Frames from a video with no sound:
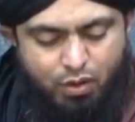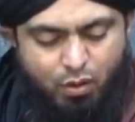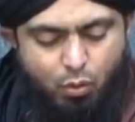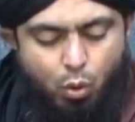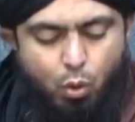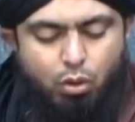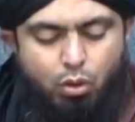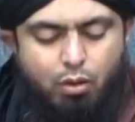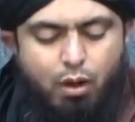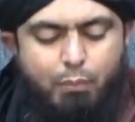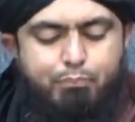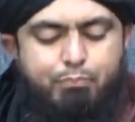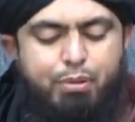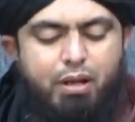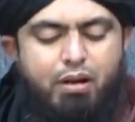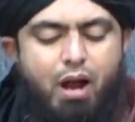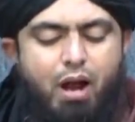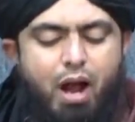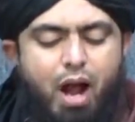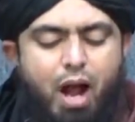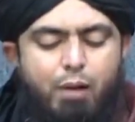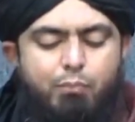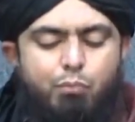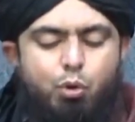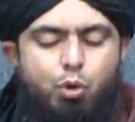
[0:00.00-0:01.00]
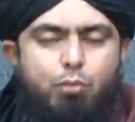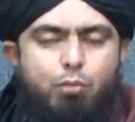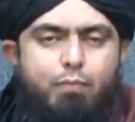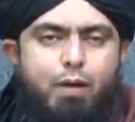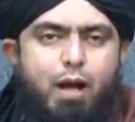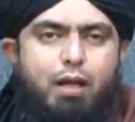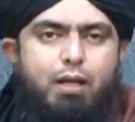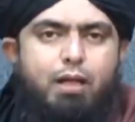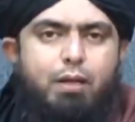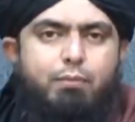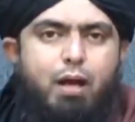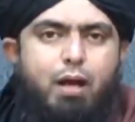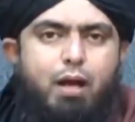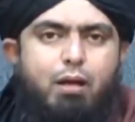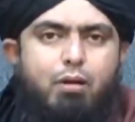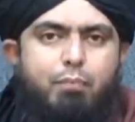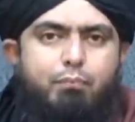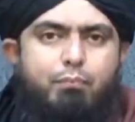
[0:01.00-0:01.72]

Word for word: वकुर रबिर हम हुमा कमा